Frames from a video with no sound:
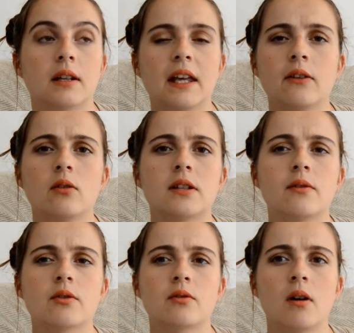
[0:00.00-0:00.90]
4
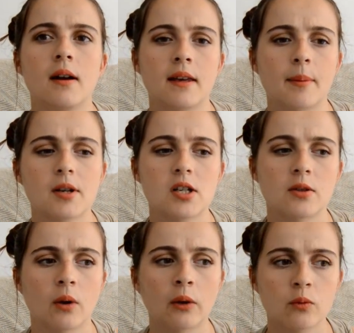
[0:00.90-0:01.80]
livres je crois et après je
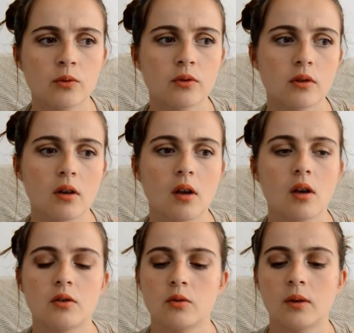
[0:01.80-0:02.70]
les aurai tous
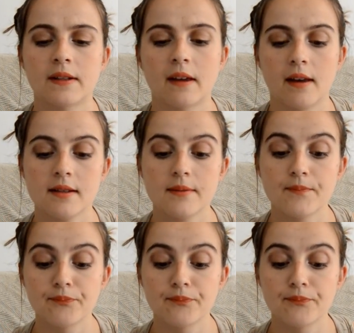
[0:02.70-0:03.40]
sur les 13.